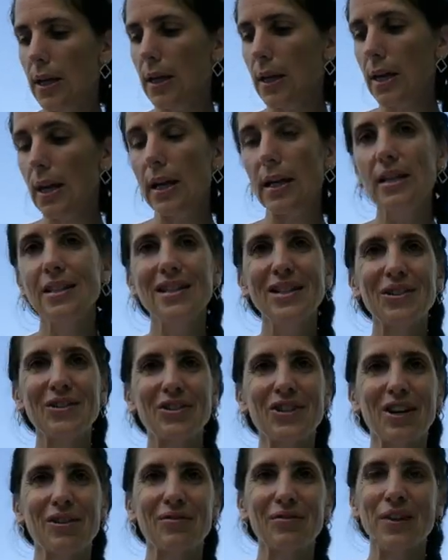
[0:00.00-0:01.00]
Et l'idée que
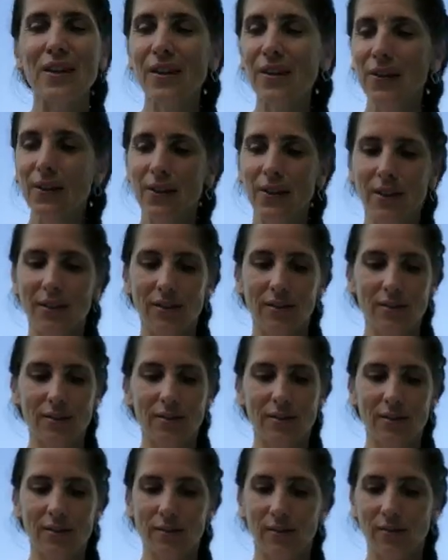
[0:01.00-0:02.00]
j'avais,
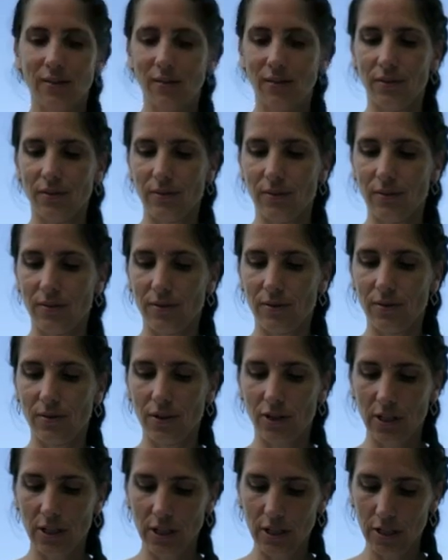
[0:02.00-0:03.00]

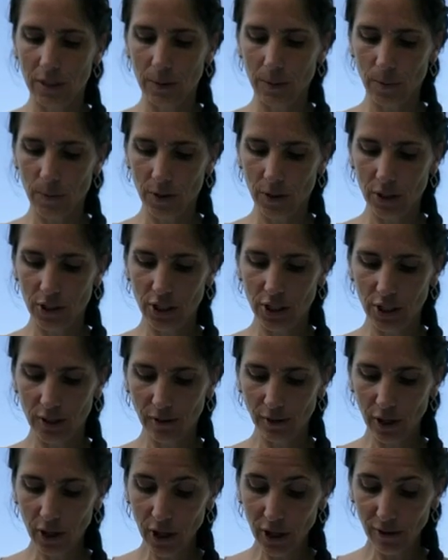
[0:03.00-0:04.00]
je
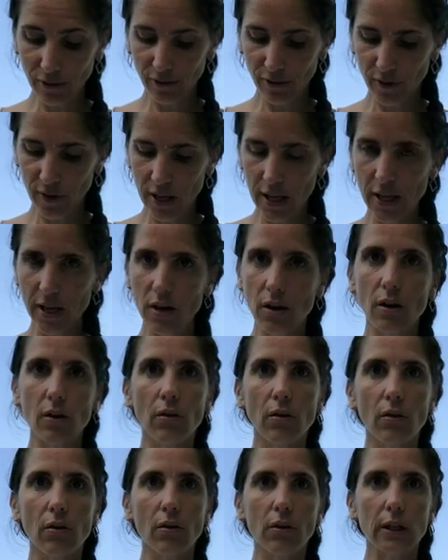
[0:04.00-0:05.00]
l'ai fait
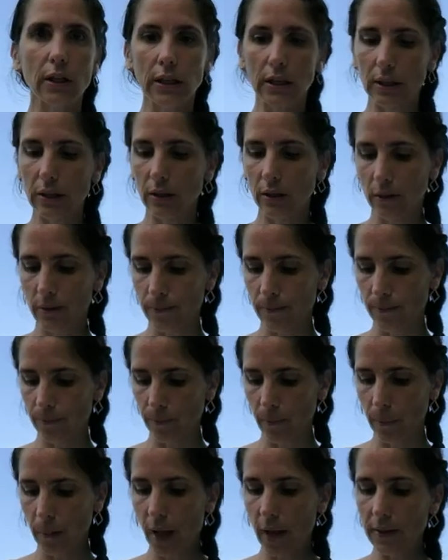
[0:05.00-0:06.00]

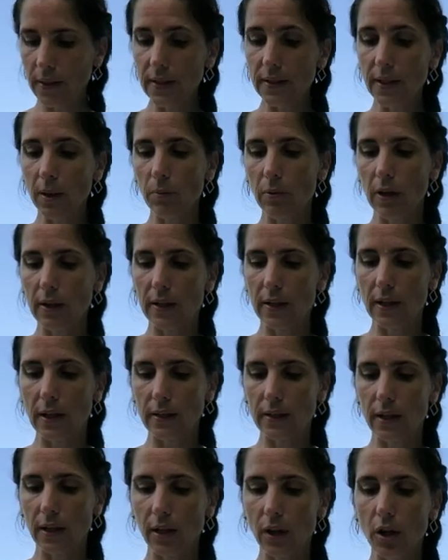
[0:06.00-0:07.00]
en décembre l'année
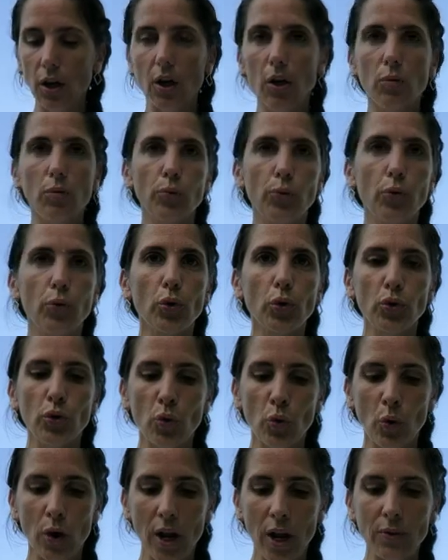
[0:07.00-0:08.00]
dernière pour
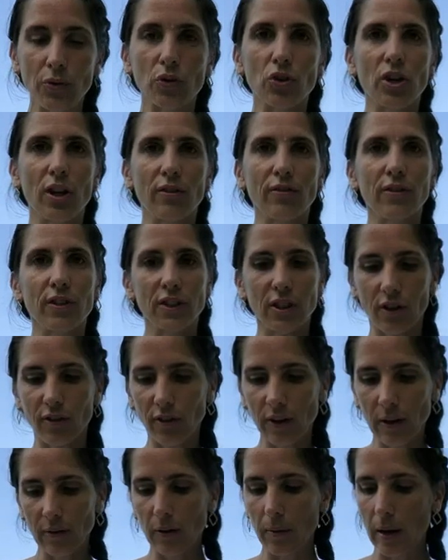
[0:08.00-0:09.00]
Noël. Donc j'avais fait, j'avais
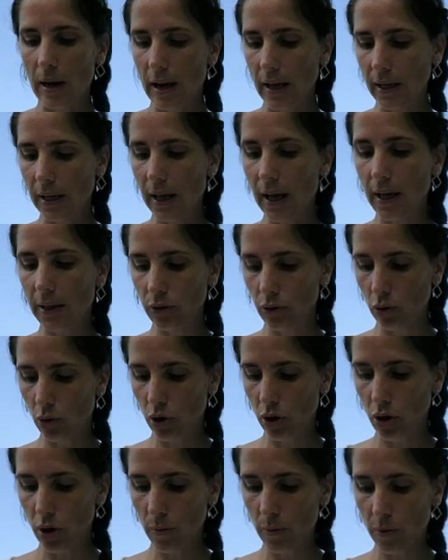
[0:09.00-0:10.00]
fait vraiment la grande
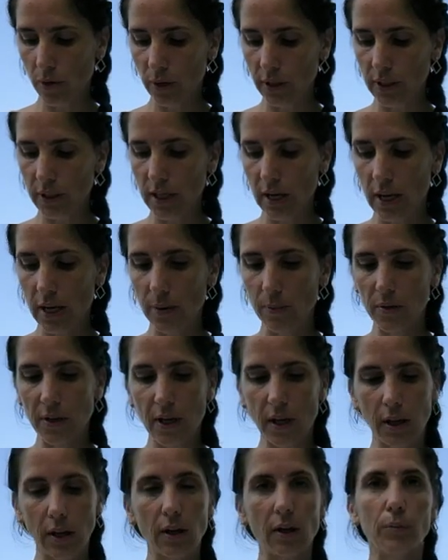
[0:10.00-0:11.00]
robe qui allait
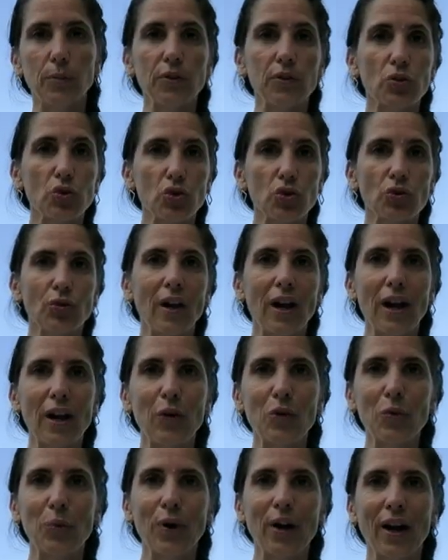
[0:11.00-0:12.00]
bien euh, parce que je devais aller à
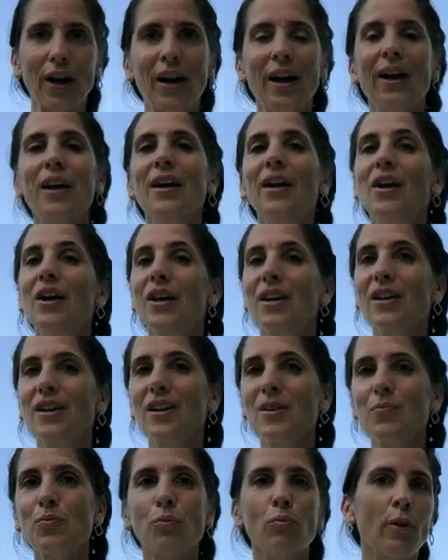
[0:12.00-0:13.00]
l'opéra
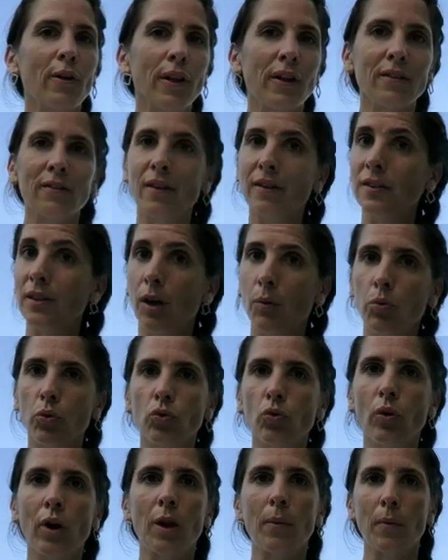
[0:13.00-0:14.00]
et pour mon anniversaire et pour
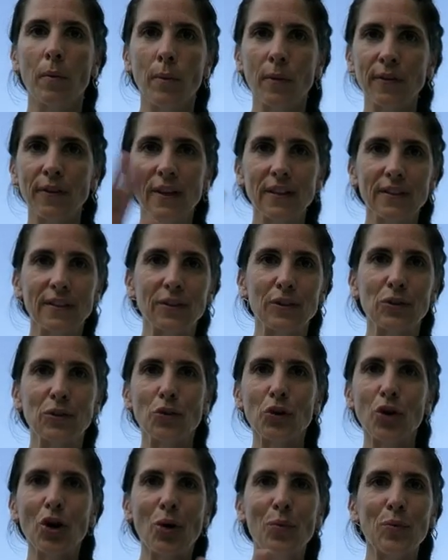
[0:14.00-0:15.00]
Noël en même temps, c'est
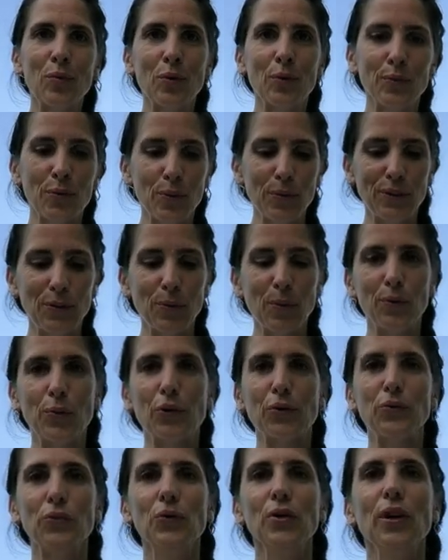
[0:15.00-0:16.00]
une robe un peu, petit peu
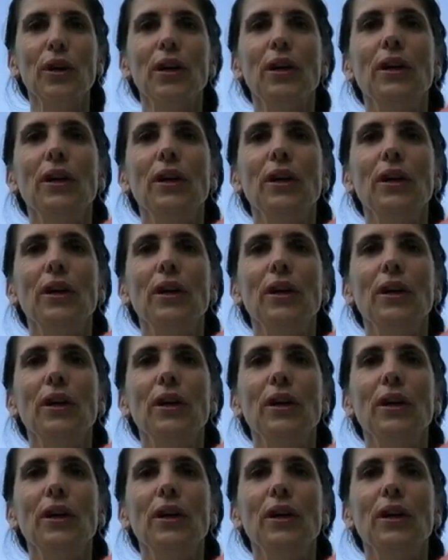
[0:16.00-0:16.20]
pour tout.